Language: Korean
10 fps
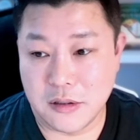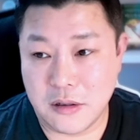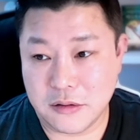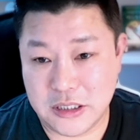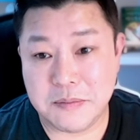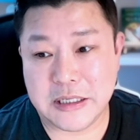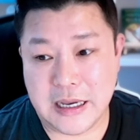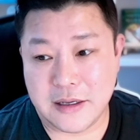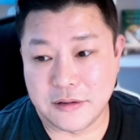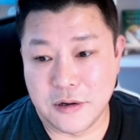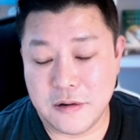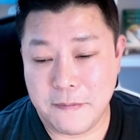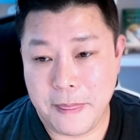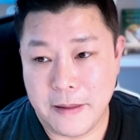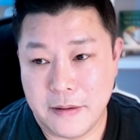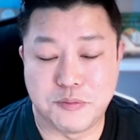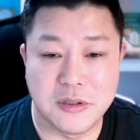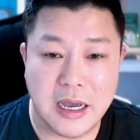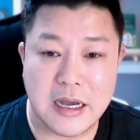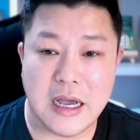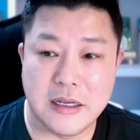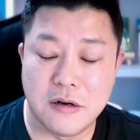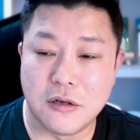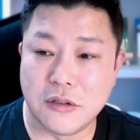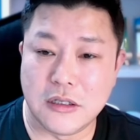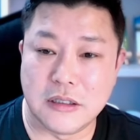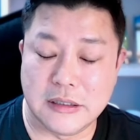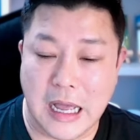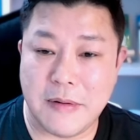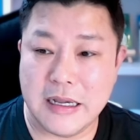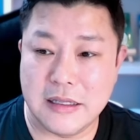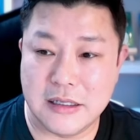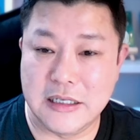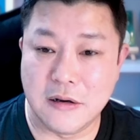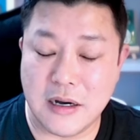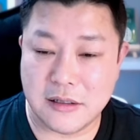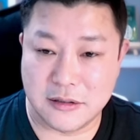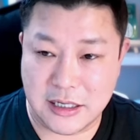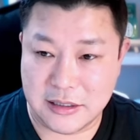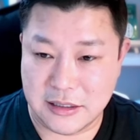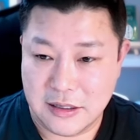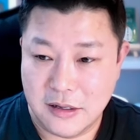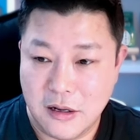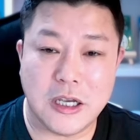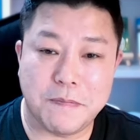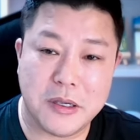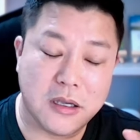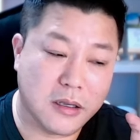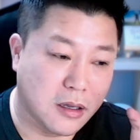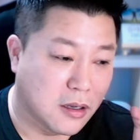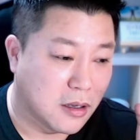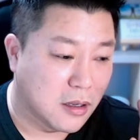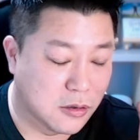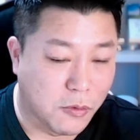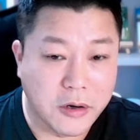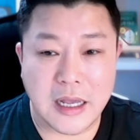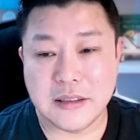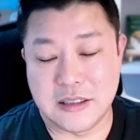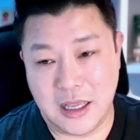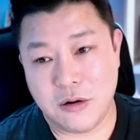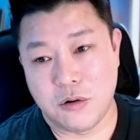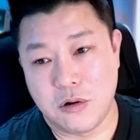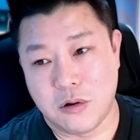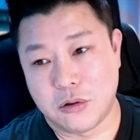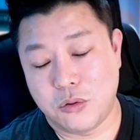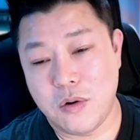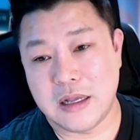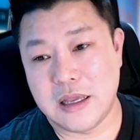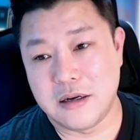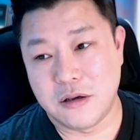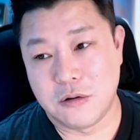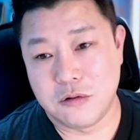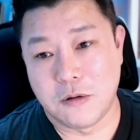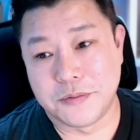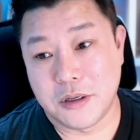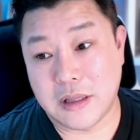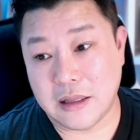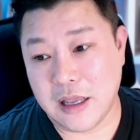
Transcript: 불러서 팀 짜야죠. 그리고 분양가 이런 것들 남아있는 인허가 절차들 뭐 어차피 그 원안 그대로 통과되는 경우는 없어요.